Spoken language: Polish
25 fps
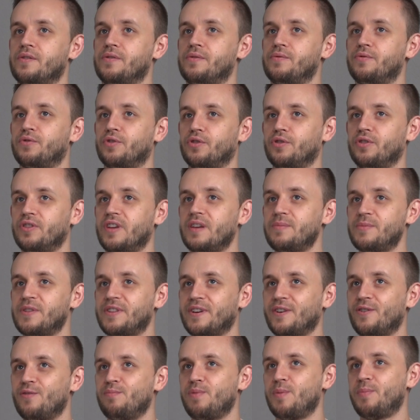Yy, to dodajmy
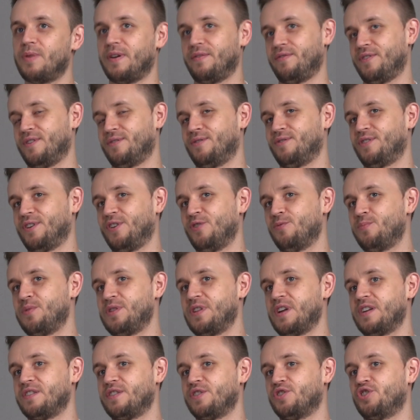taką poprawkę do tego
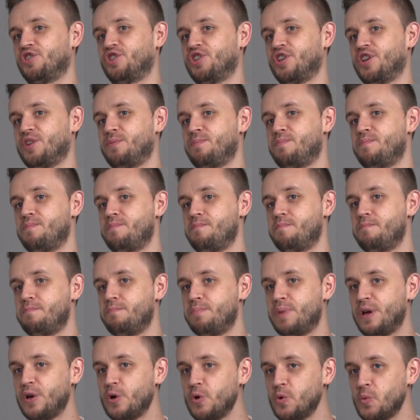pytania, że
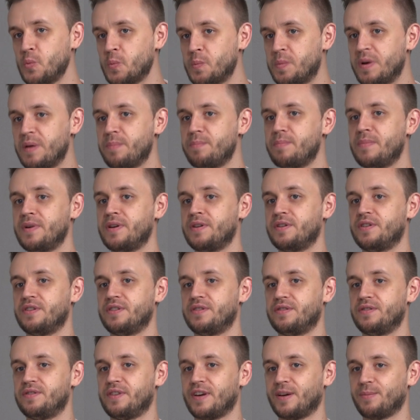byłbym
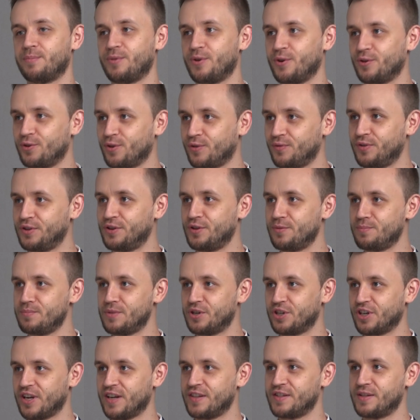yy, jakby rodowitym
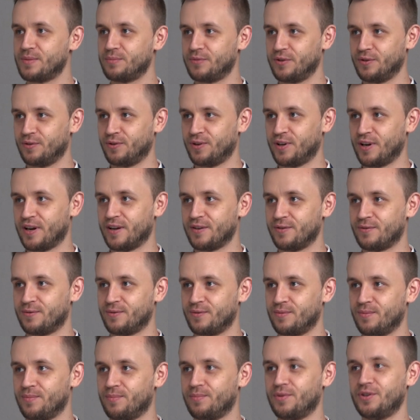mieszkańcem tego kraju.
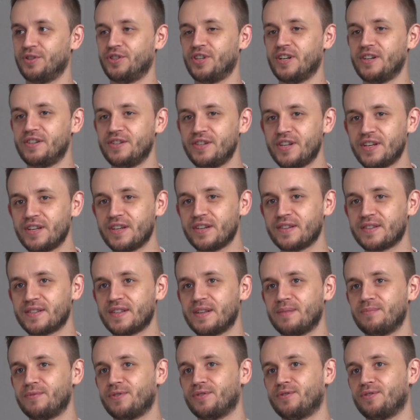Mhm. Bo jeżeli nie
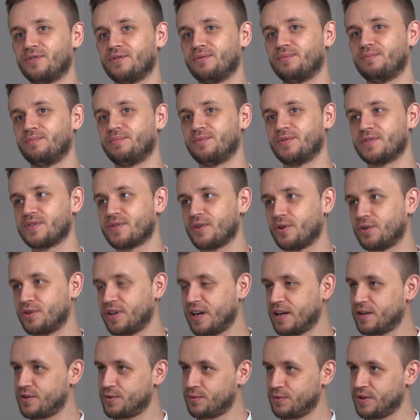jestem, no to od
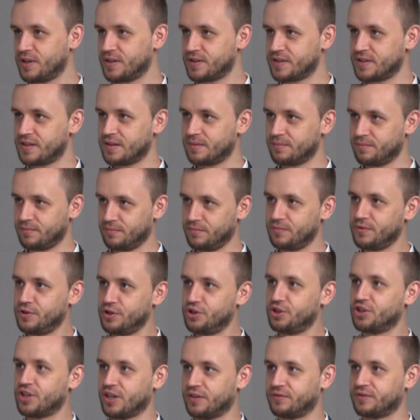razu jestem
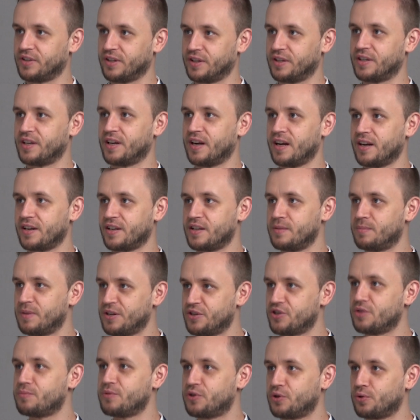niżej w tej hierarchii,
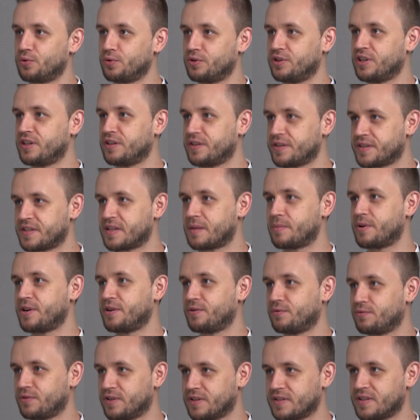będzie mi trudniej, nie znam
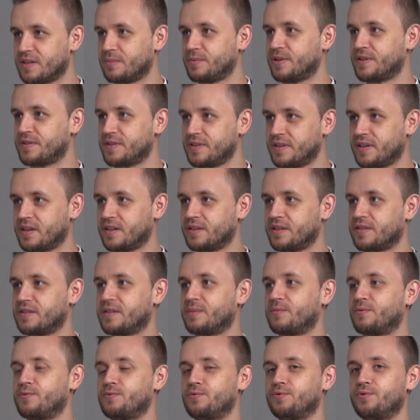rynku, nie znam języka, nie
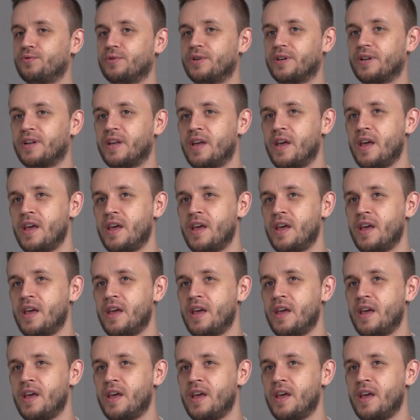znam kultury.